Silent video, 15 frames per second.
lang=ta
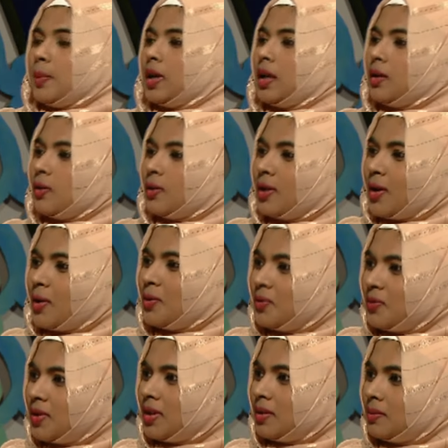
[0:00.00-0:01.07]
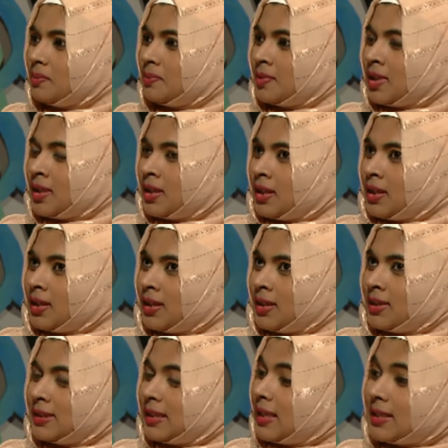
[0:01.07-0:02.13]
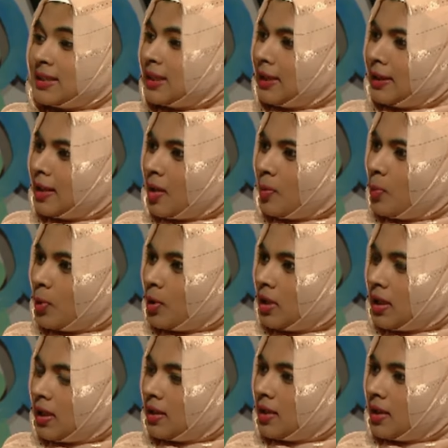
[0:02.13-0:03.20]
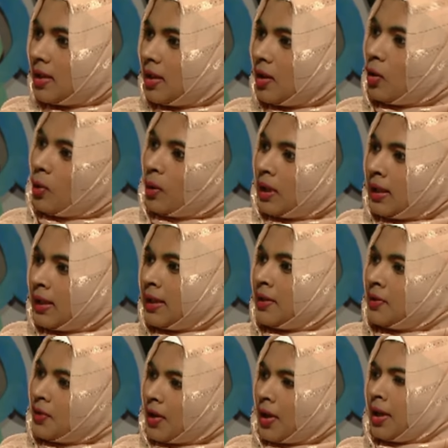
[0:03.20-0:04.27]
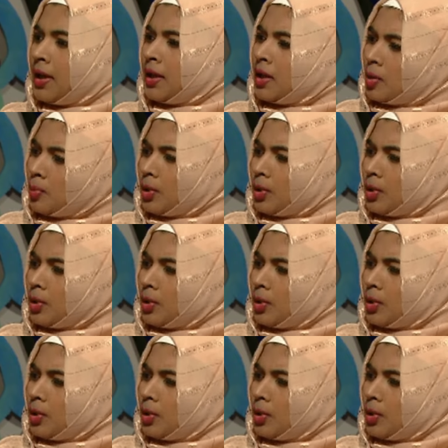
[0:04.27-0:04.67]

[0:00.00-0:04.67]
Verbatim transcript: சில பேருக்கு ஒரு டவுட் வரும் சில ஸ்கின் டைப் பொறுத்த வரைக்கும் தானே ஆயிலி ட்ரை